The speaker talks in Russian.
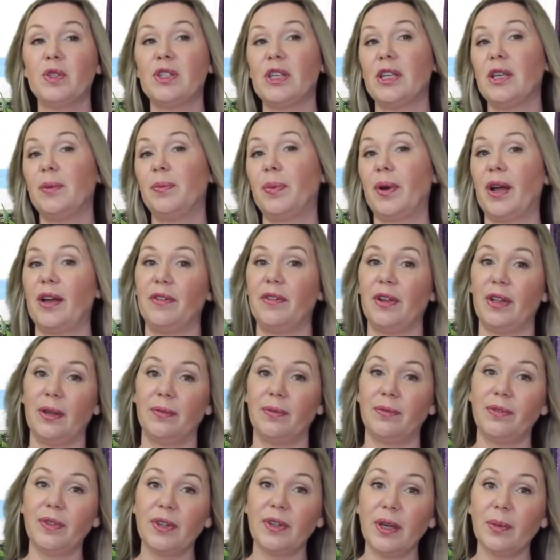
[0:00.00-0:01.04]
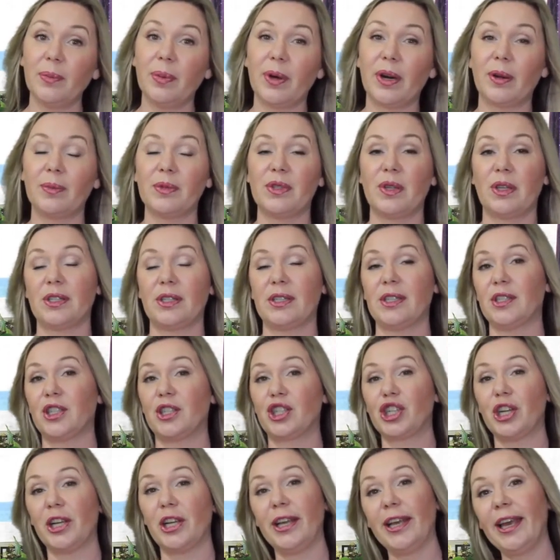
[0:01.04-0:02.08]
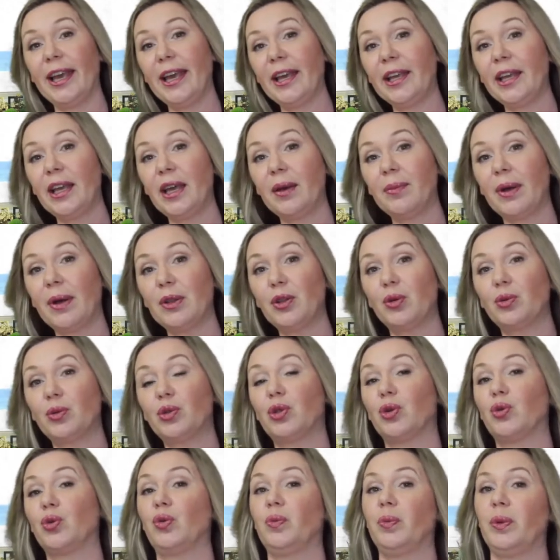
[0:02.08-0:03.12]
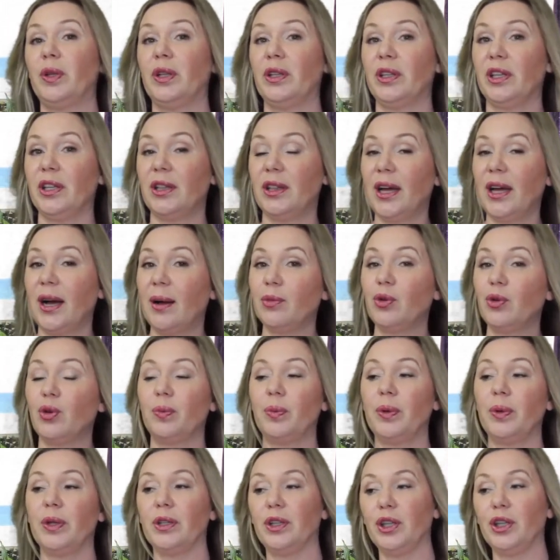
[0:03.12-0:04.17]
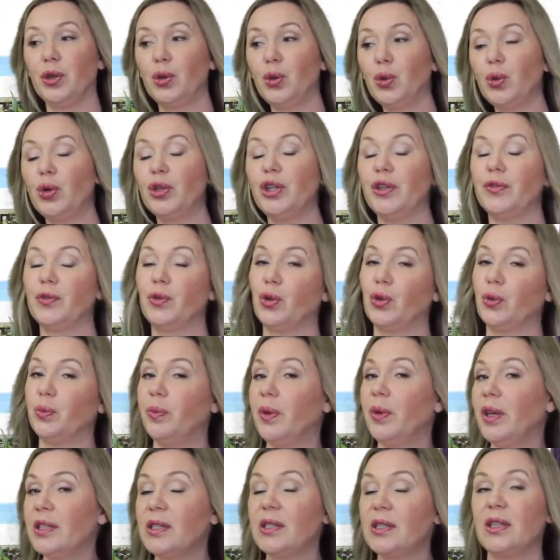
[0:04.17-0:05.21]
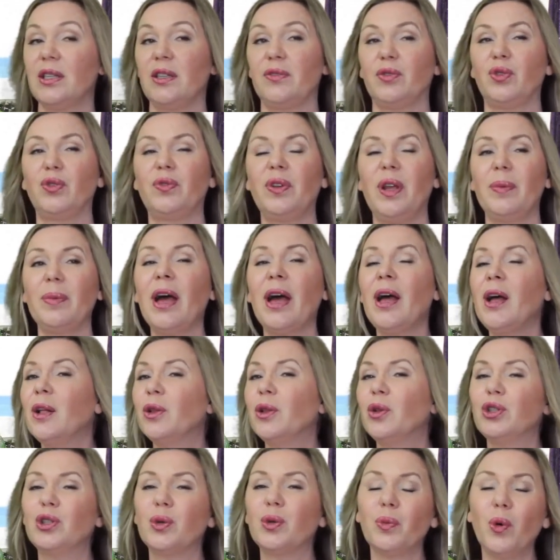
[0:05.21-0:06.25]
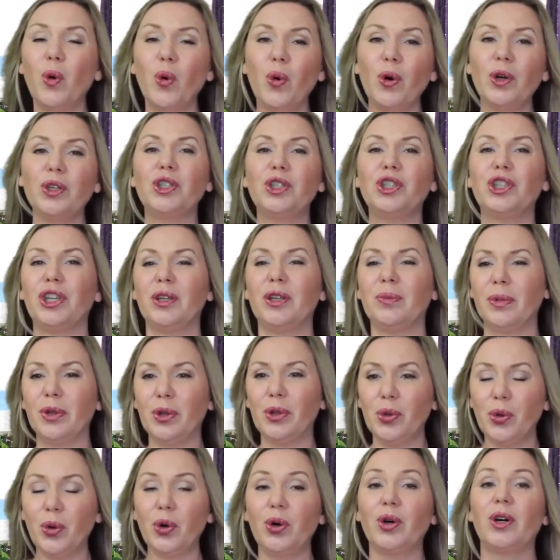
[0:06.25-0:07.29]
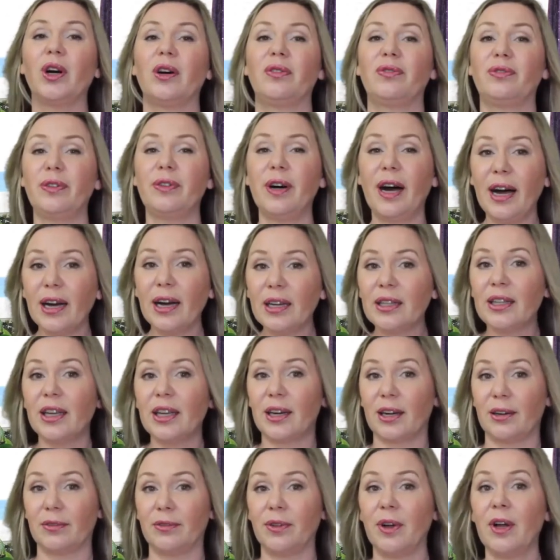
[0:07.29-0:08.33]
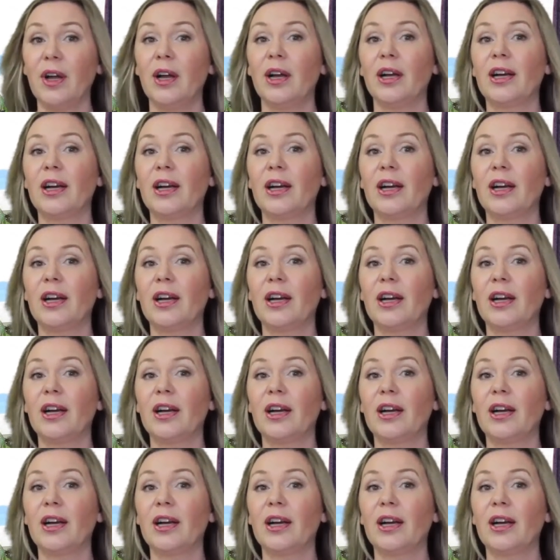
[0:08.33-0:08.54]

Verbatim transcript: за неправильным выбором, за сожалением о том, что купил не там, купил не то, не в том месте, не в то время. То есть очень много факторов,